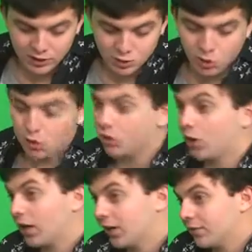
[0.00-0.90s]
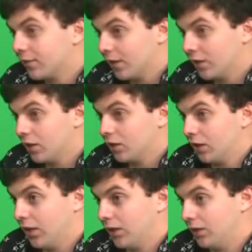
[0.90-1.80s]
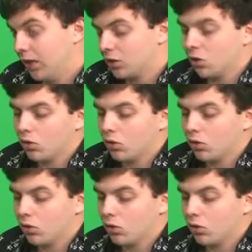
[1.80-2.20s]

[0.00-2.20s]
Yo vengo dando las clases ahí en, el teatro,